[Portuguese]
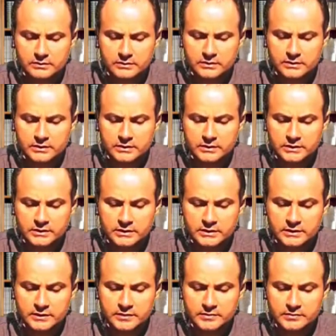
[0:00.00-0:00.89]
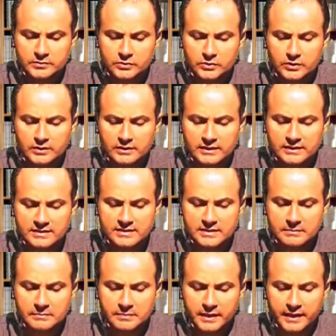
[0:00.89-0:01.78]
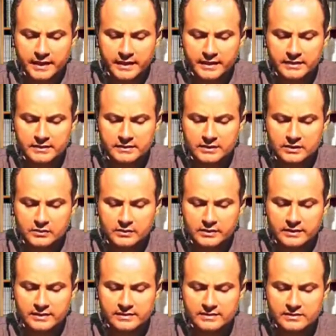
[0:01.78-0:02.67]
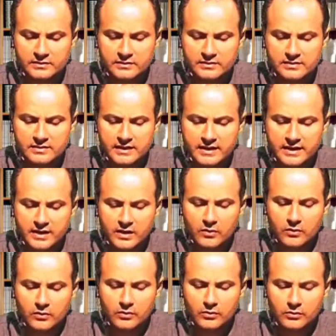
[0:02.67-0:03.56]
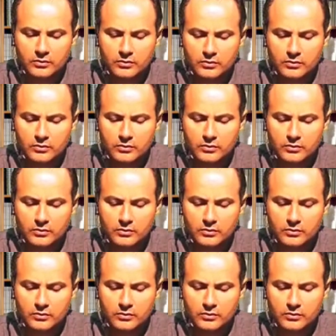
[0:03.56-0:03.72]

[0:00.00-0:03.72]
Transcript: E toda a assembleia da congregação de Israel